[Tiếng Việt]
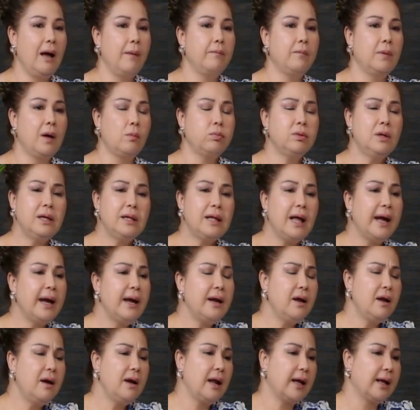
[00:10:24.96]
um, ngọc nhi
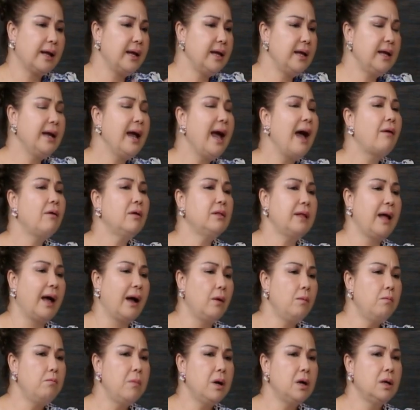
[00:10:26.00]
thấy đó là cái gao ở
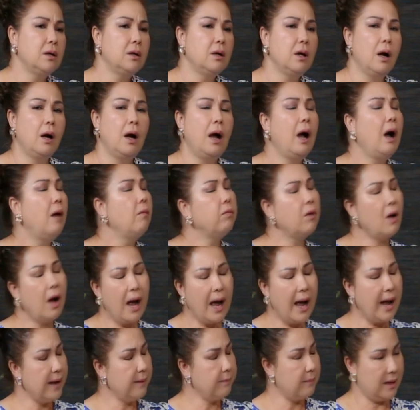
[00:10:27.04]
thảo mình không có
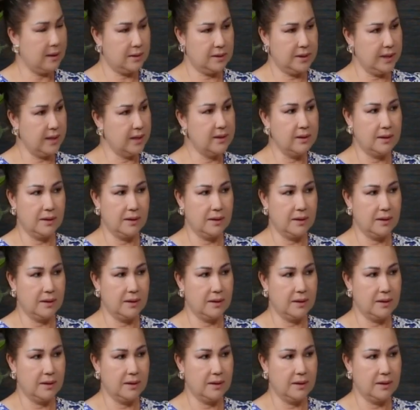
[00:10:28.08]
ai mà trị